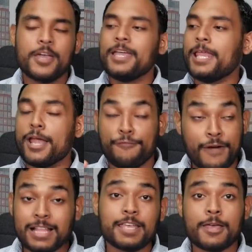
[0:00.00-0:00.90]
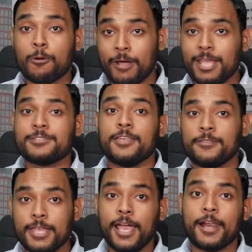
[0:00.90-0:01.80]
y la falta de coherencia
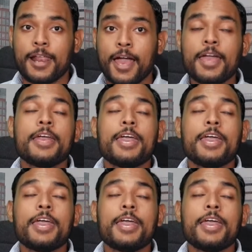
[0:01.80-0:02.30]
interna